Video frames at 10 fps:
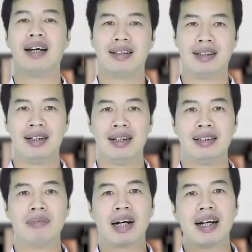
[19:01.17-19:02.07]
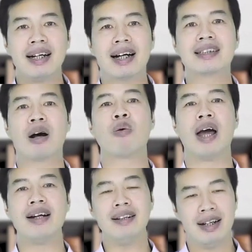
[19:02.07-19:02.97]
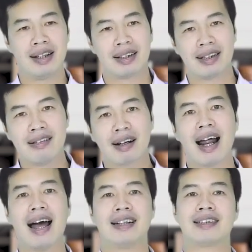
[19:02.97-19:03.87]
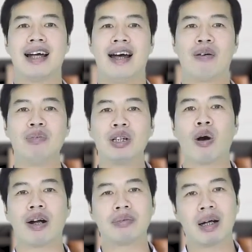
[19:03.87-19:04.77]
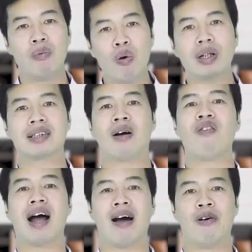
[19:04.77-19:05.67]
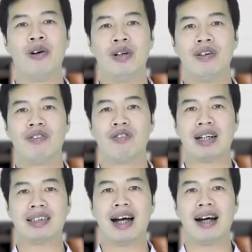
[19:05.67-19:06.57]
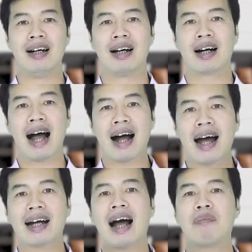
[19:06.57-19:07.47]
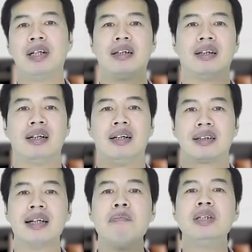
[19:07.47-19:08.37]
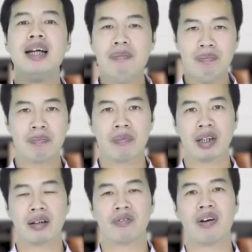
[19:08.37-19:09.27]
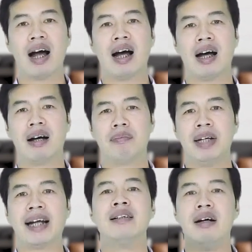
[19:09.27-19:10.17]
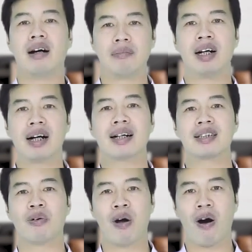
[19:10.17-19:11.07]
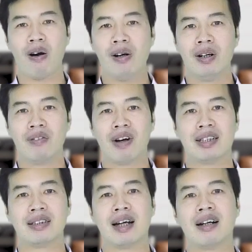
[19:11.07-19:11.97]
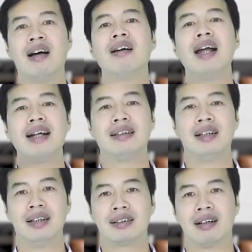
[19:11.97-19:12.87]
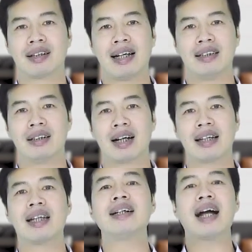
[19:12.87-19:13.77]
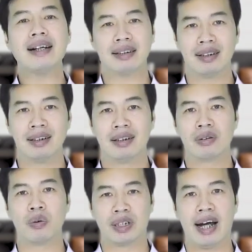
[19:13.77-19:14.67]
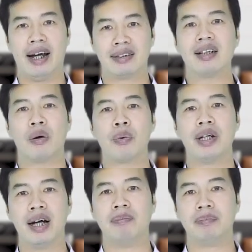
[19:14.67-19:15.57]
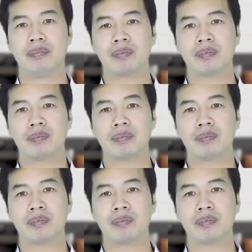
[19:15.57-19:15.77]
lên nhưng mà khi cái xấu đến thì ngược lại trẻ cũng như thỏi nam châm hút cái xấu vào và gì ạ càng ngày càng bị tiêm nhiễm và bị ảnh hưởng bởi các cái xấu đó và dần dần lớn lên trở thành những cái tính cách của trẻ rất là nguy hiểm